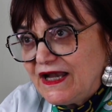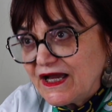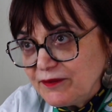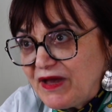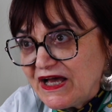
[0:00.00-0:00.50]

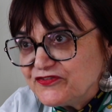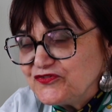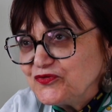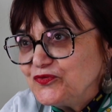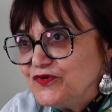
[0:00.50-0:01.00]
la
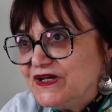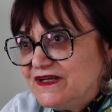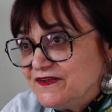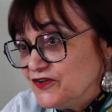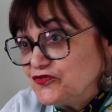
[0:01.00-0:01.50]
réparation
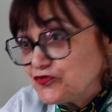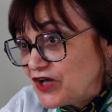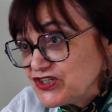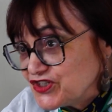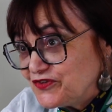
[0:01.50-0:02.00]
des
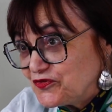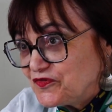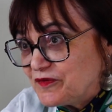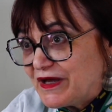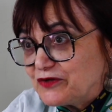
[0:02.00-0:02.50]
outrages qui sont faits